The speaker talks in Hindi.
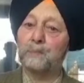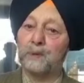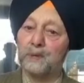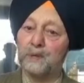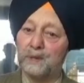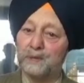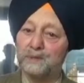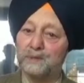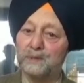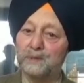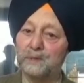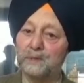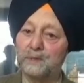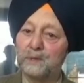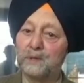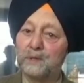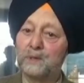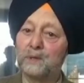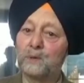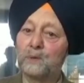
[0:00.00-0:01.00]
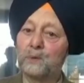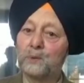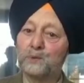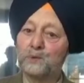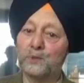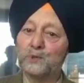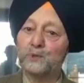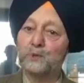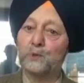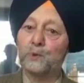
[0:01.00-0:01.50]
पंडित
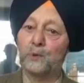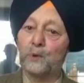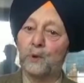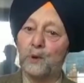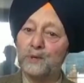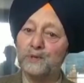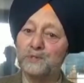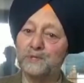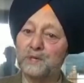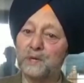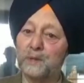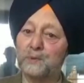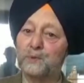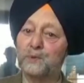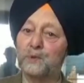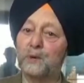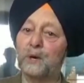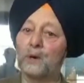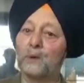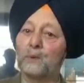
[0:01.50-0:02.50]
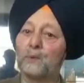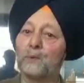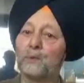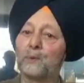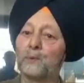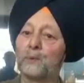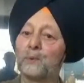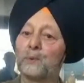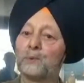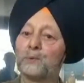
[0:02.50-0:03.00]
उस वक्त औरंगज़ेब जो है
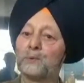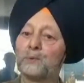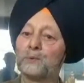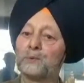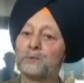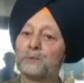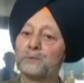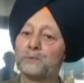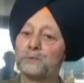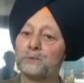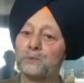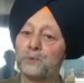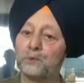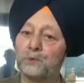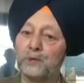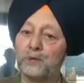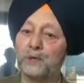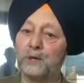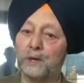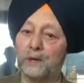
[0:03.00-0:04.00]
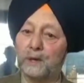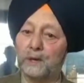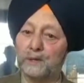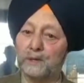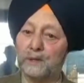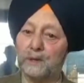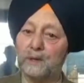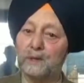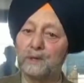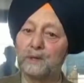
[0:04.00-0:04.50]
उनको दुखी कर रहा
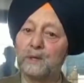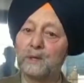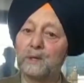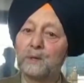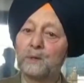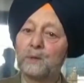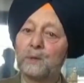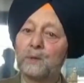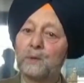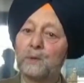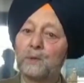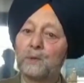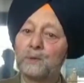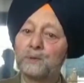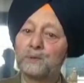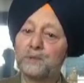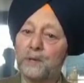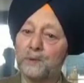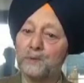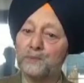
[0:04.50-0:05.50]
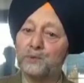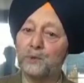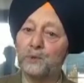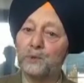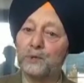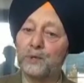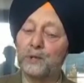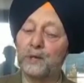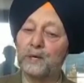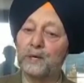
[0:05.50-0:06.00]
था धर्म
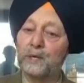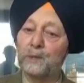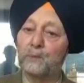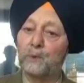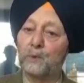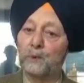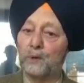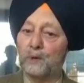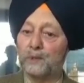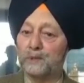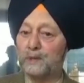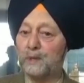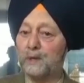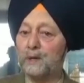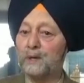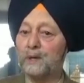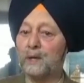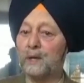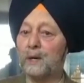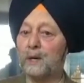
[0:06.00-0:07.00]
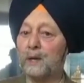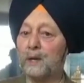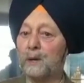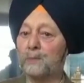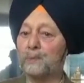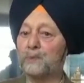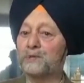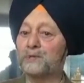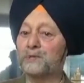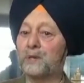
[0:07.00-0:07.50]
छोड़ने के लिए बोल रहा था कि
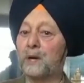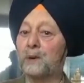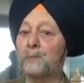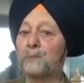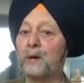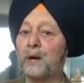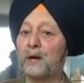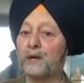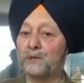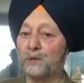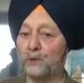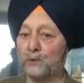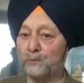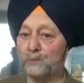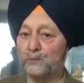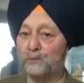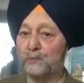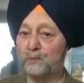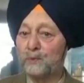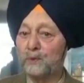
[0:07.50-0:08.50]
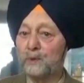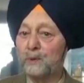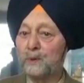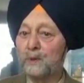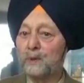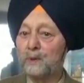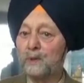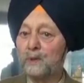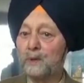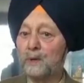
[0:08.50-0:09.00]
आप इस्लाम में आ जाओ
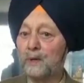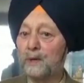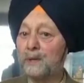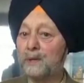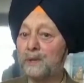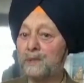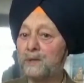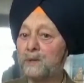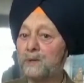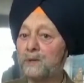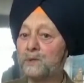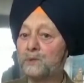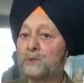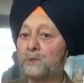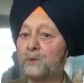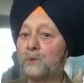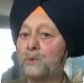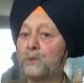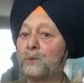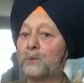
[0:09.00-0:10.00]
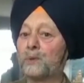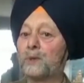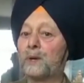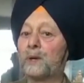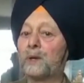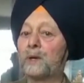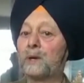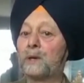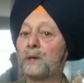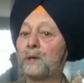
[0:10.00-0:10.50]
नहीं तो
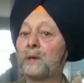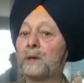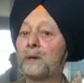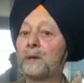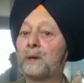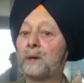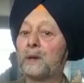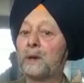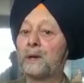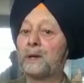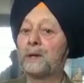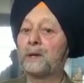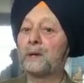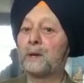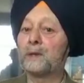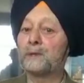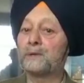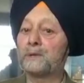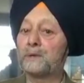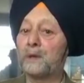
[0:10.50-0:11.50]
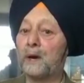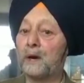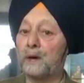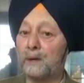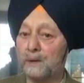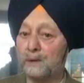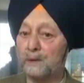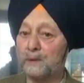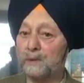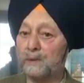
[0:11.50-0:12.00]
उनके कई हज़ार